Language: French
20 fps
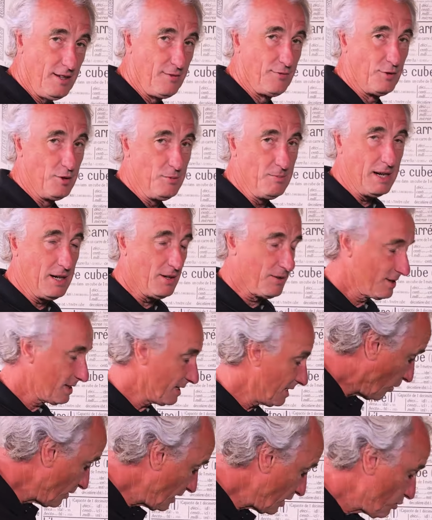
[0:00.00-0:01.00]
il faut une
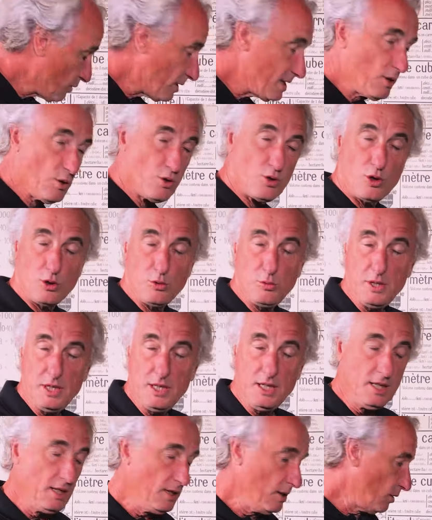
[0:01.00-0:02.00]
balance. On a choisi
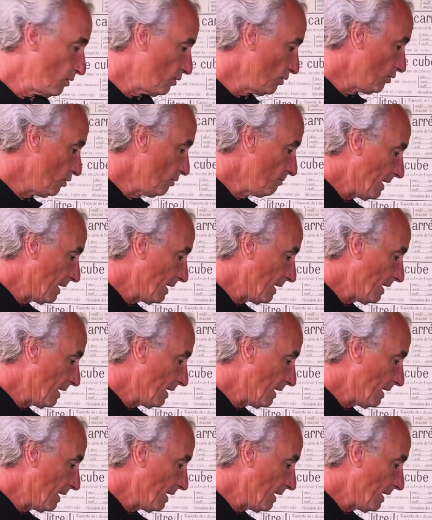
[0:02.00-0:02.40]
aujourd'hui une